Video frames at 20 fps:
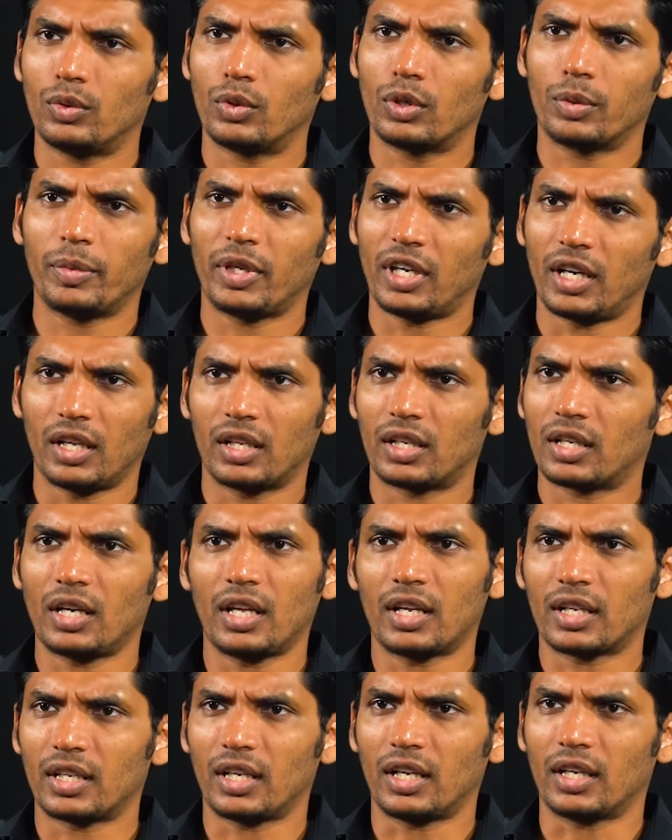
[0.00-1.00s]

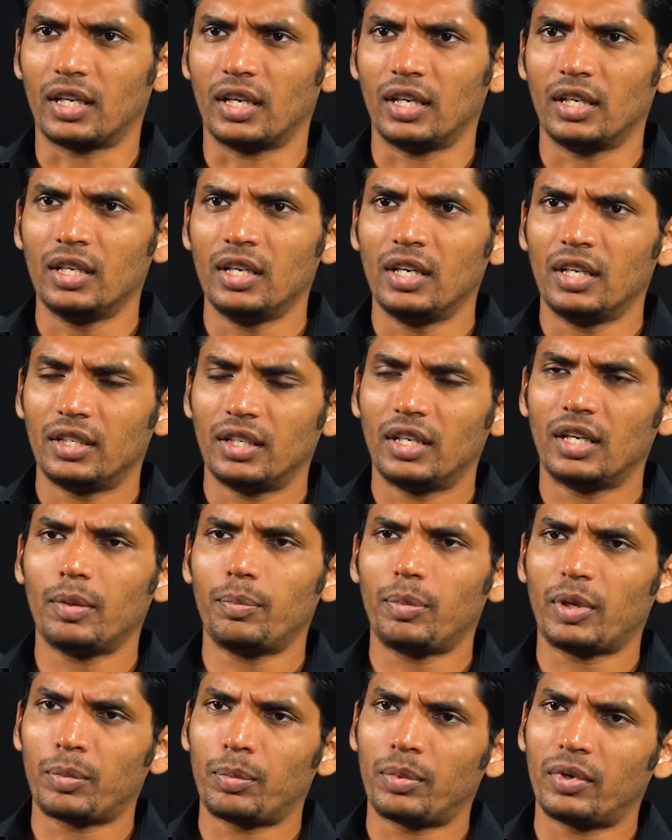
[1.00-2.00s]
உரிமையாளர்களாக இருக்கிறாங்க
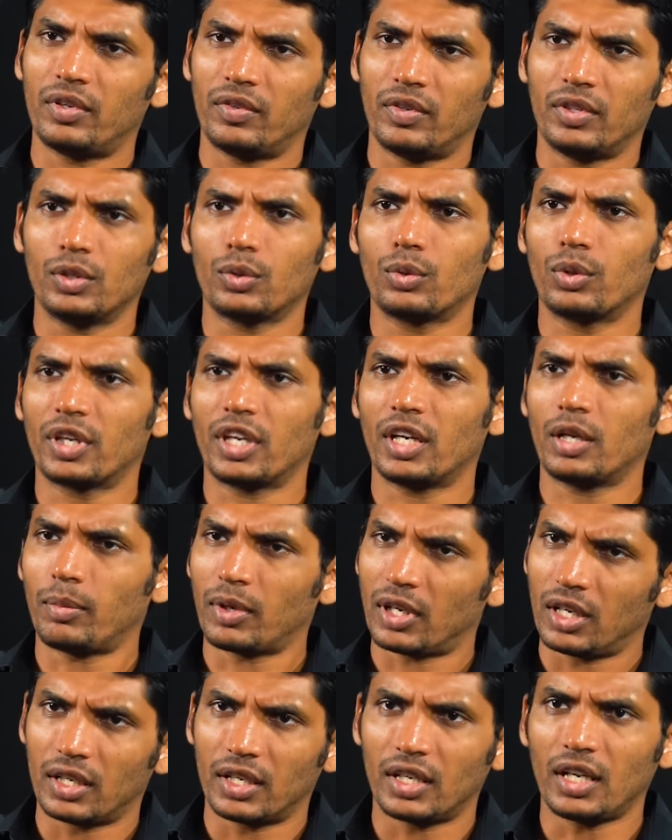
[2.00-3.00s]
நிலப்பரப்பளவு வந்து குக்கின
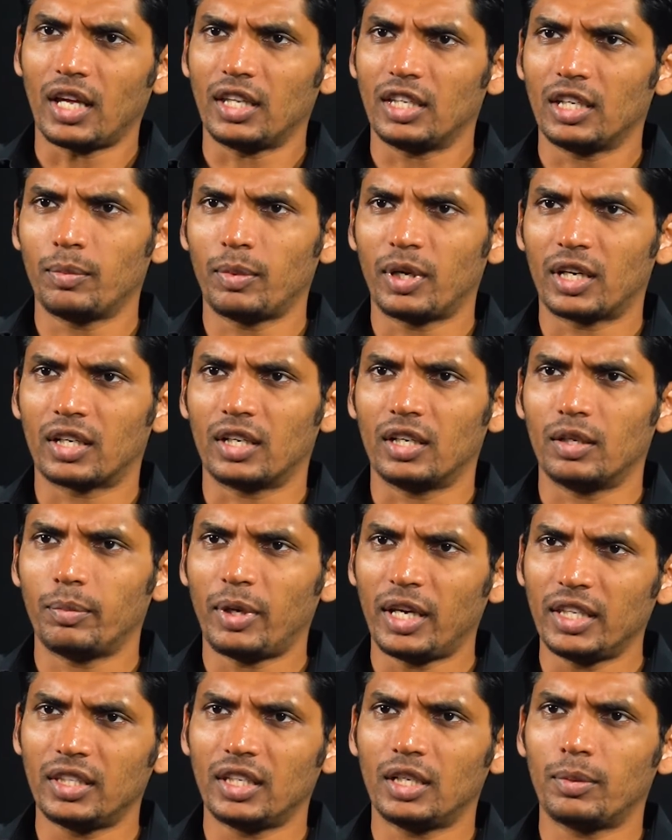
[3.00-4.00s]
மக்கள்கிட்ட அதிகமாக இருக்குது
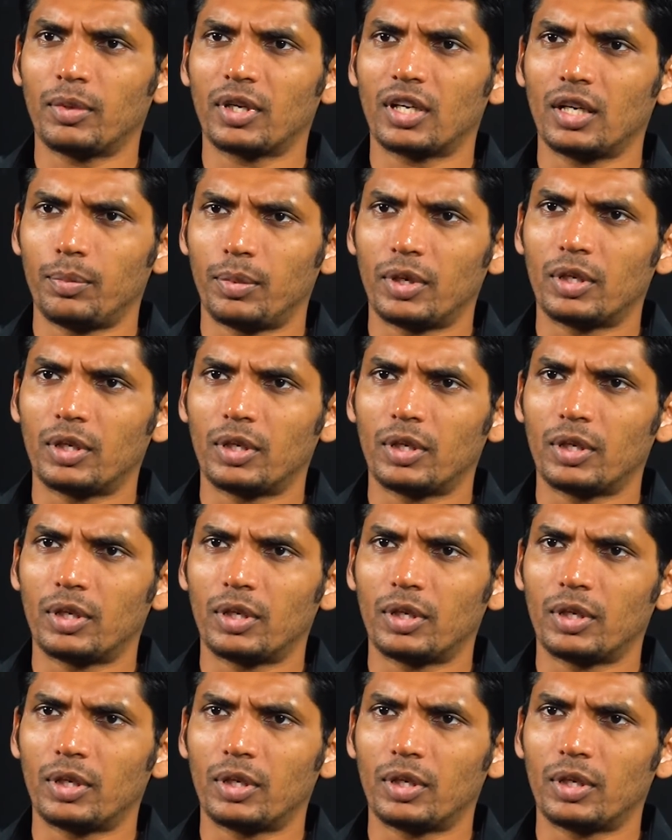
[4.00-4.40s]
மெய்த்தின மக்கள்